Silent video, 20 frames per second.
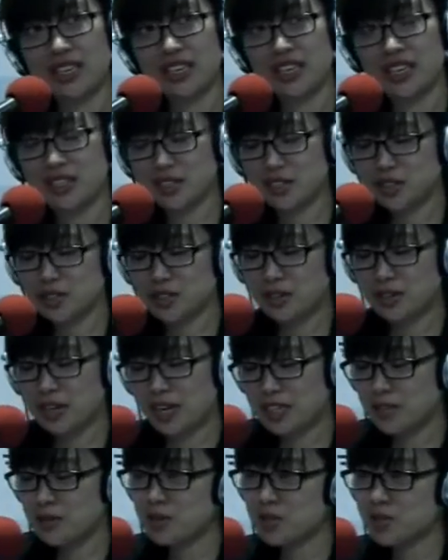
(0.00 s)
데 있어서
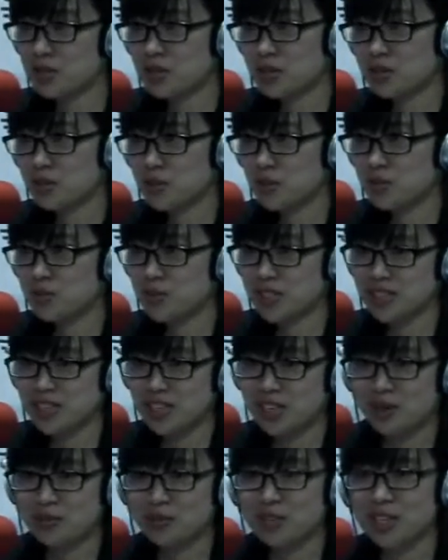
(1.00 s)
라디오처럼 좋은
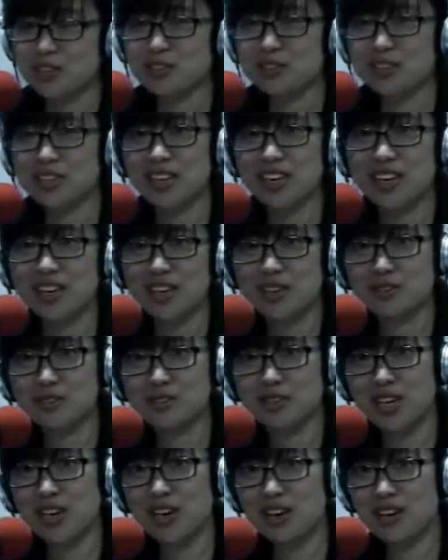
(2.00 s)
매체가 없다고
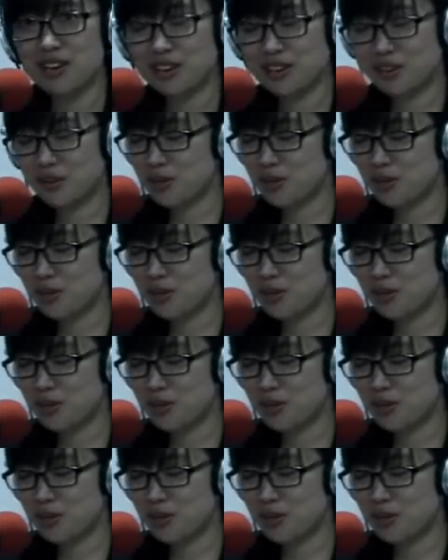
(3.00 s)
생각하고요.